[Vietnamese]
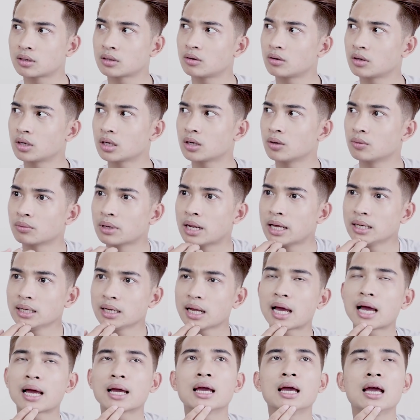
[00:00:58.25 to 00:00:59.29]
ok không đến
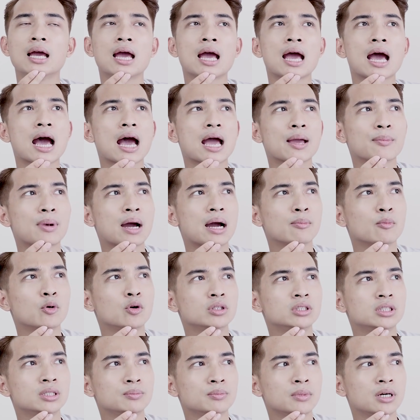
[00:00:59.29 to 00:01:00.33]
hai
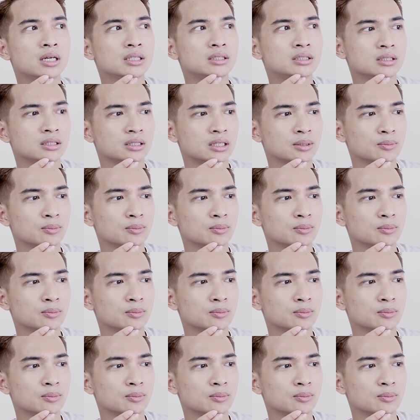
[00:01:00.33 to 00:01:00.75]
23490 trừ